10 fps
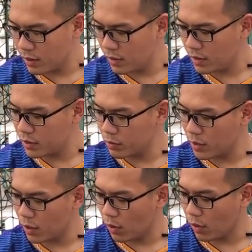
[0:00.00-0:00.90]
theo nữa thì chúng
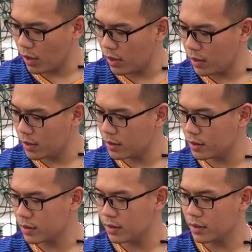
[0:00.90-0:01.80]
ta có
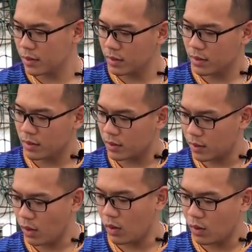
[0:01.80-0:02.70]

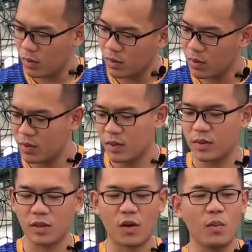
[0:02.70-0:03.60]
Ồ oh,
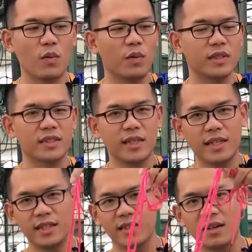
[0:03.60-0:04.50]
ta có một cuộn
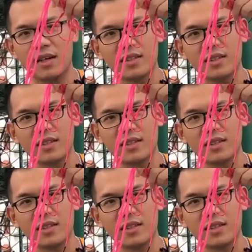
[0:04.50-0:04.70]
dây thừa